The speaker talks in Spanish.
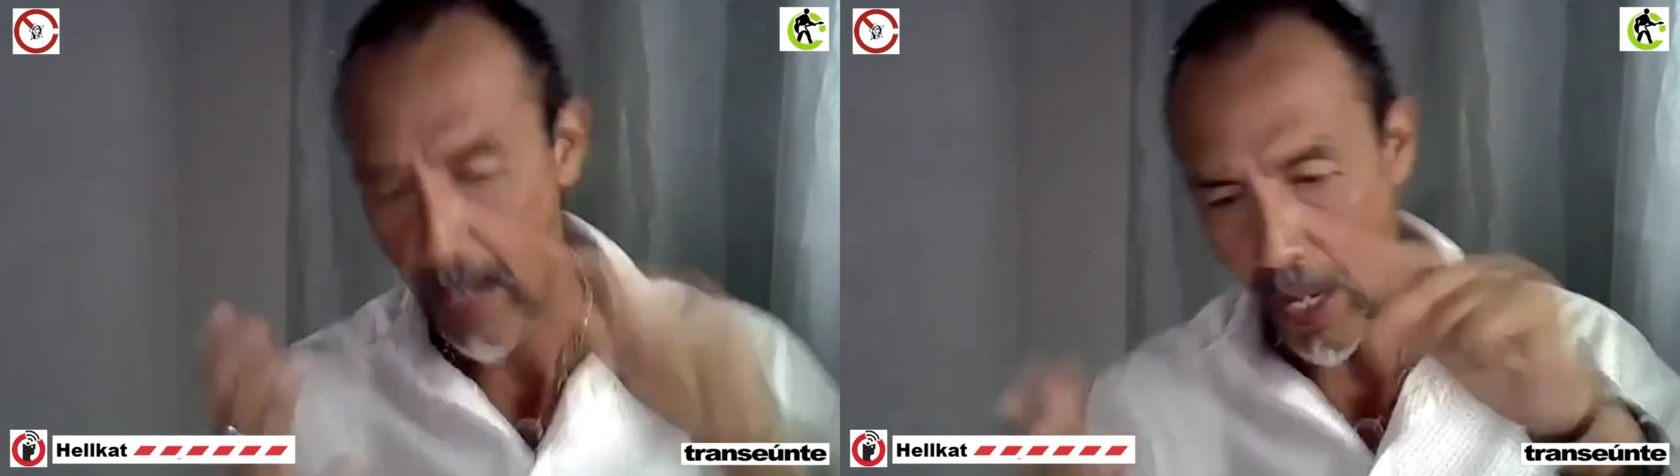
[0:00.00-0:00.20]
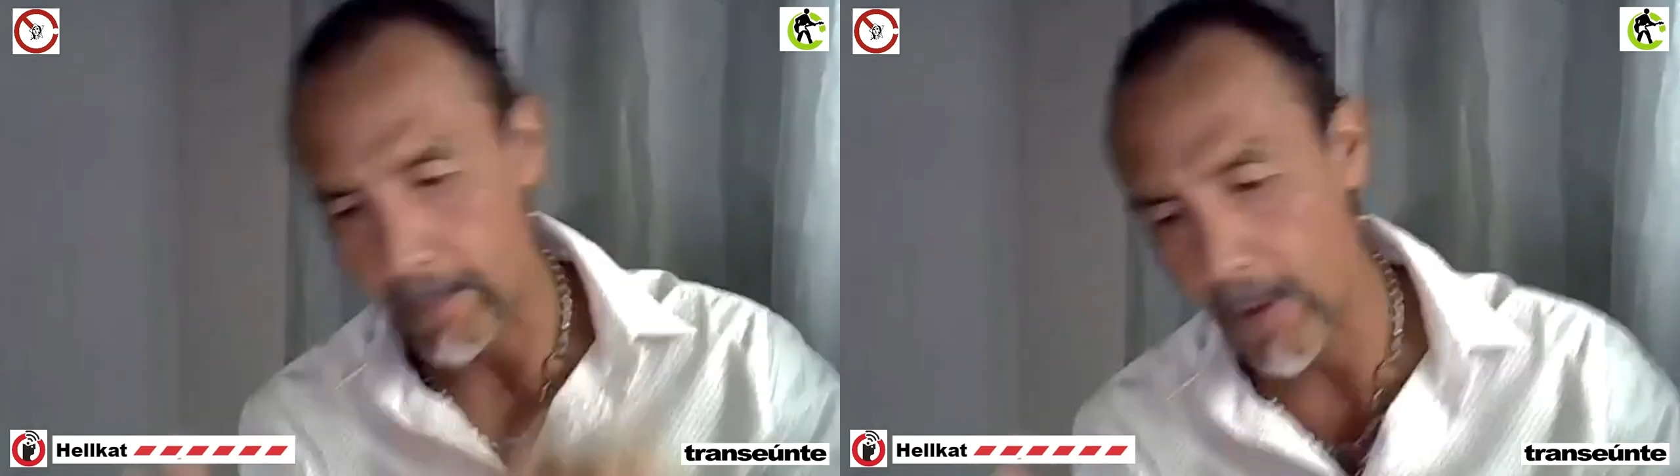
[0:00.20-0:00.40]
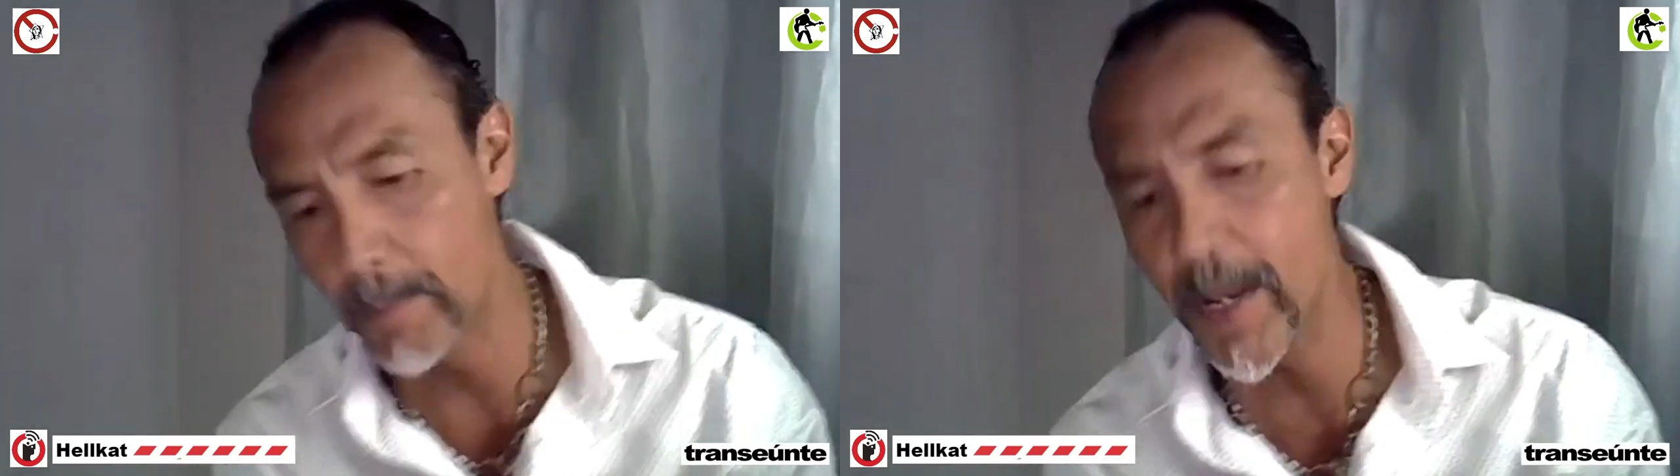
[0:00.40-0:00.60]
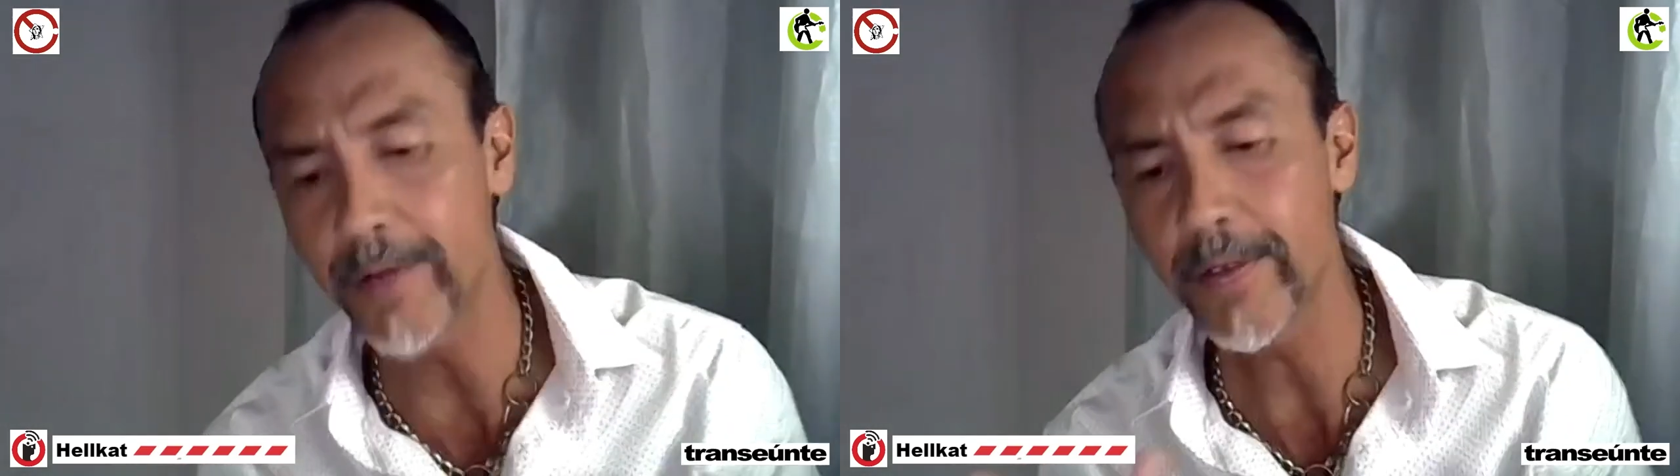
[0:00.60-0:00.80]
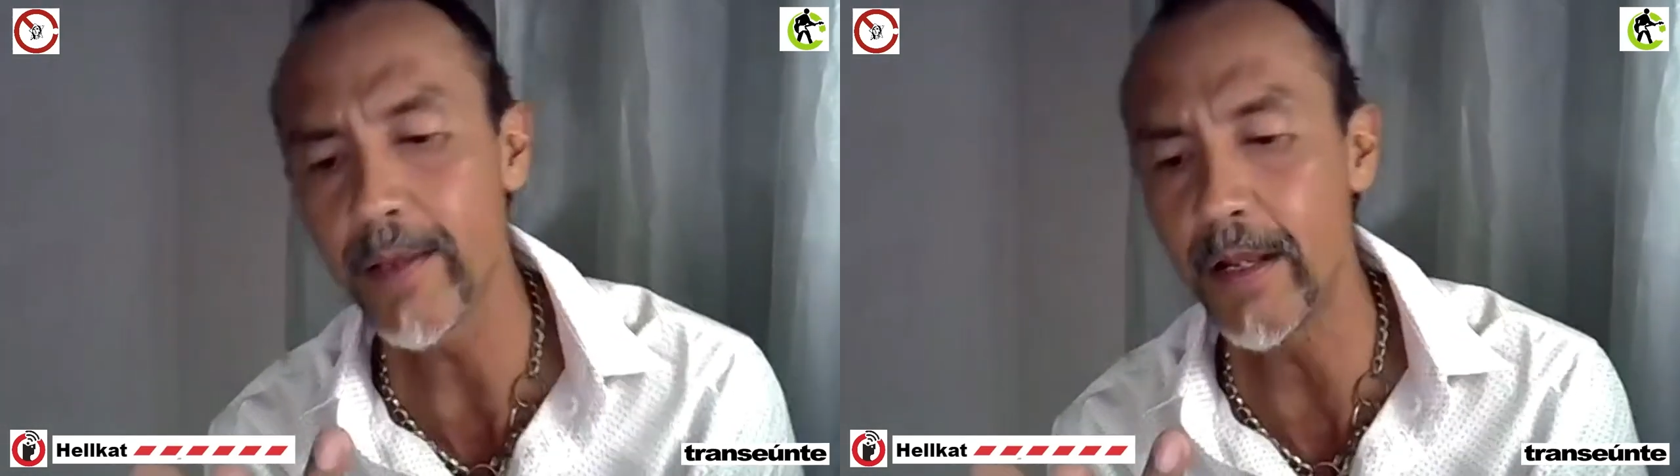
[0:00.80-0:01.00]

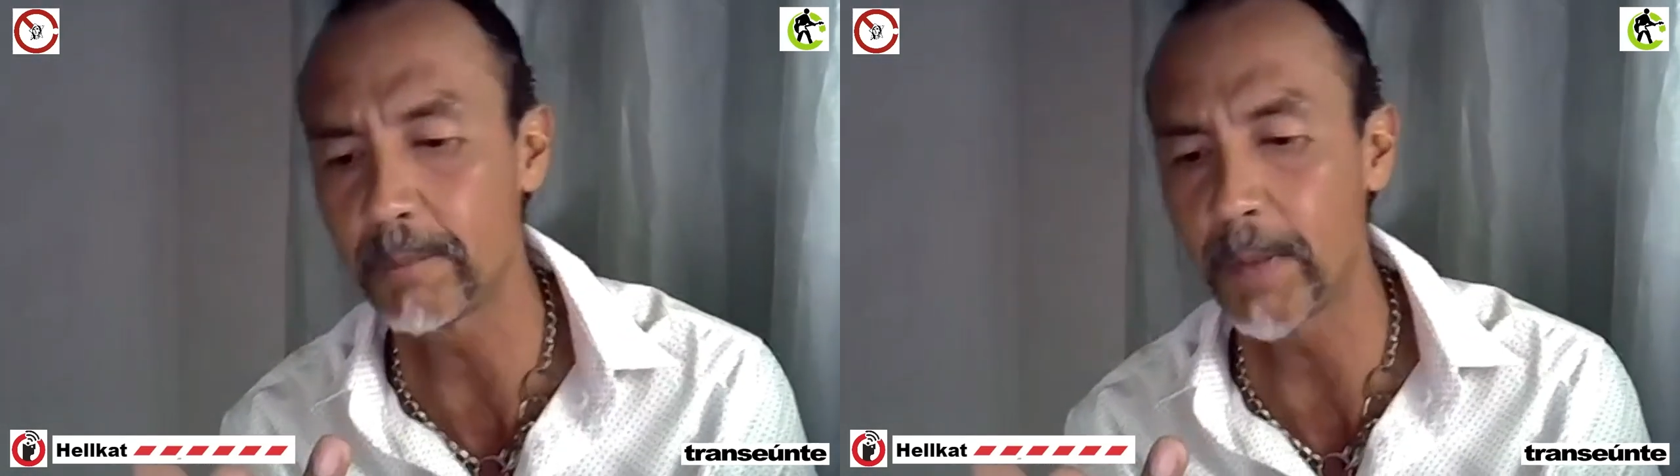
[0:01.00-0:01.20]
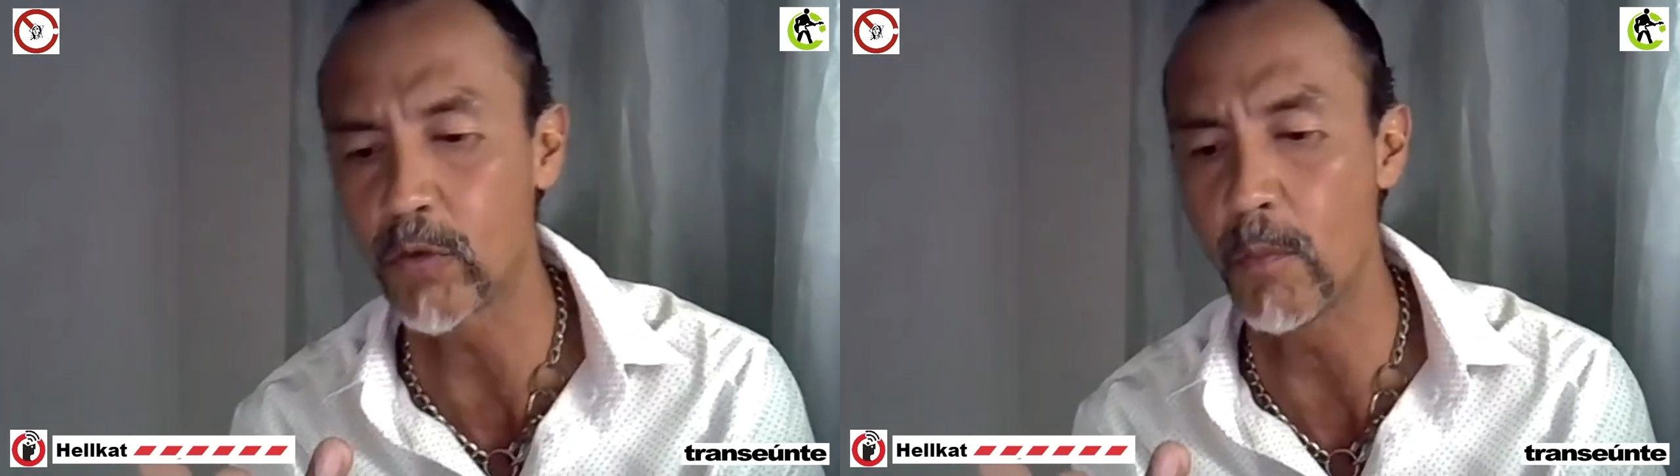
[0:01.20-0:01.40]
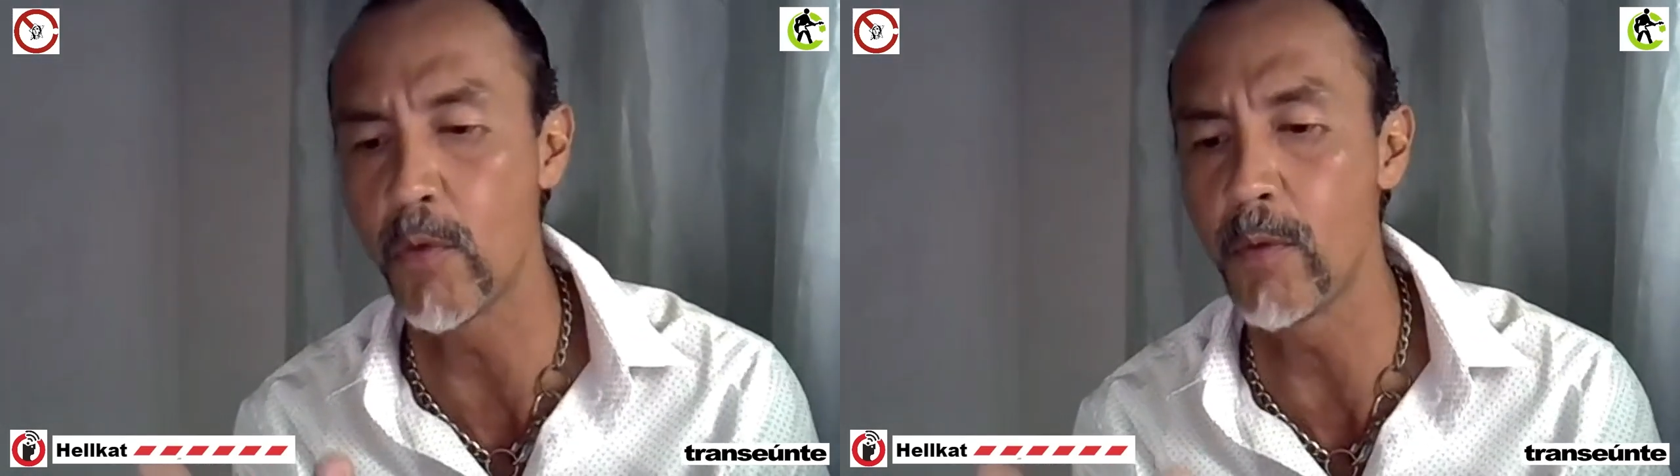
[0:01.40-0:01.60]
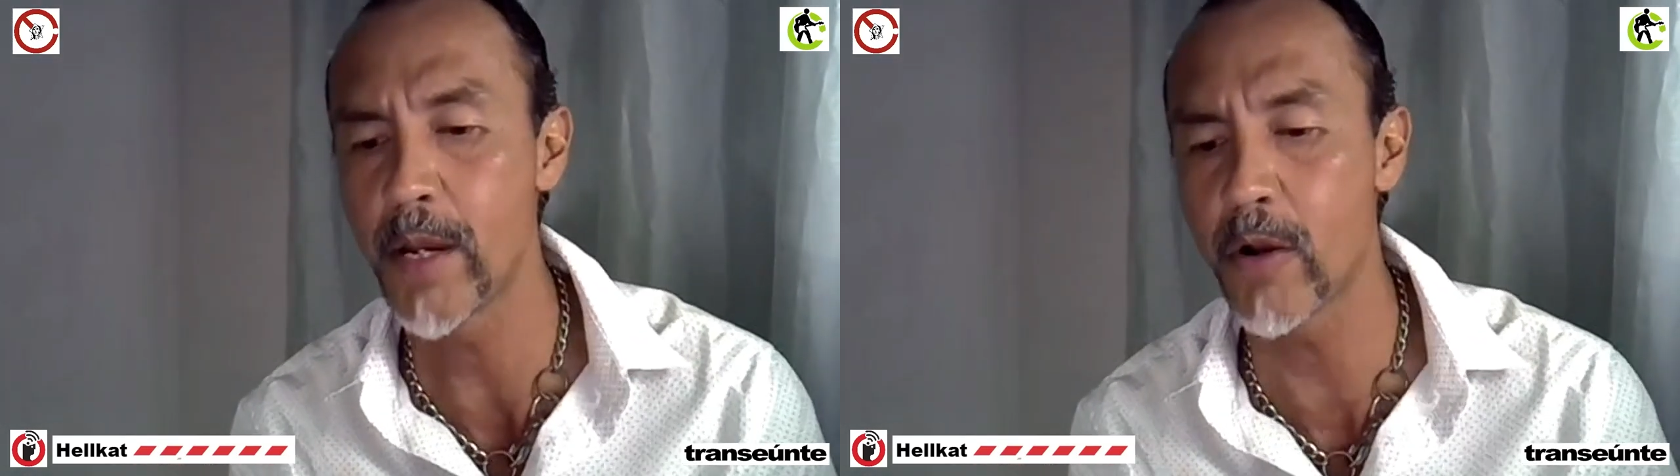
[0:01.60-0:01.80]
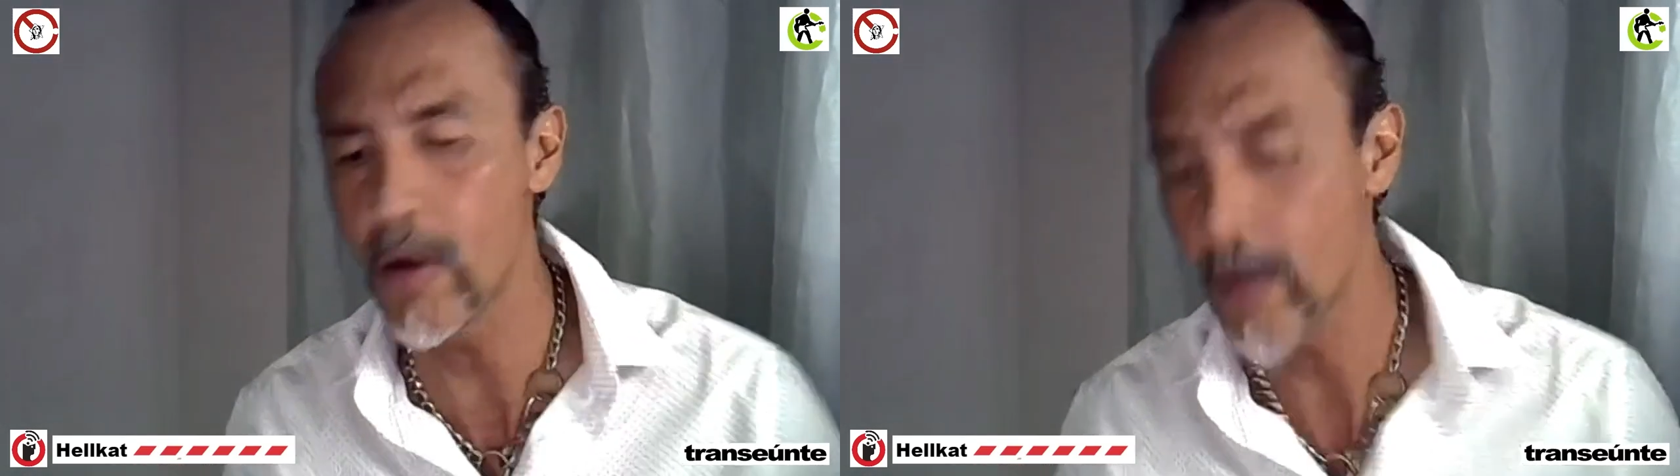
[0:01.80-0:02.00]
apropiarse del espacio
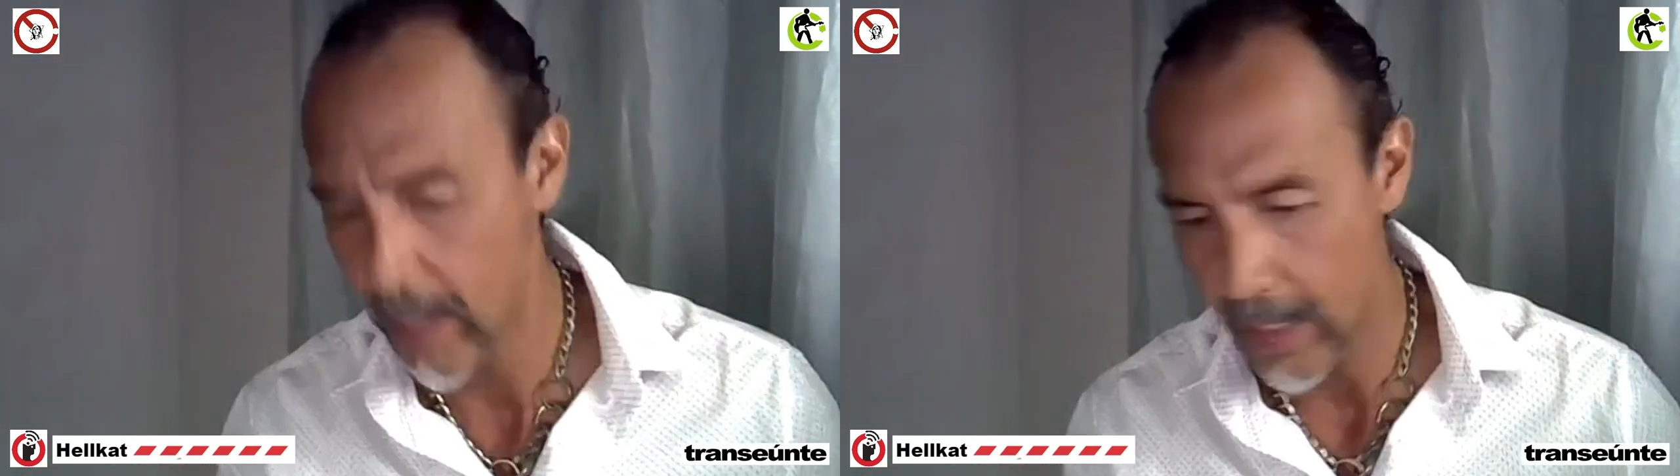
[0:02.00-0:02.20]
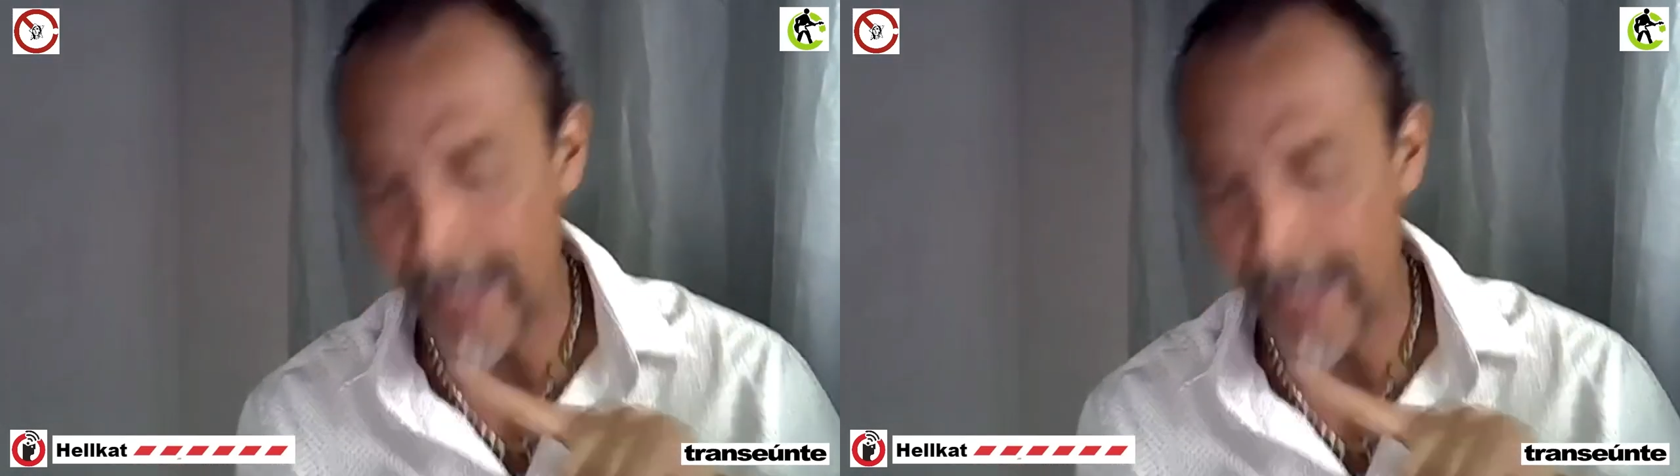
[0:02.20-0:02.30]
público,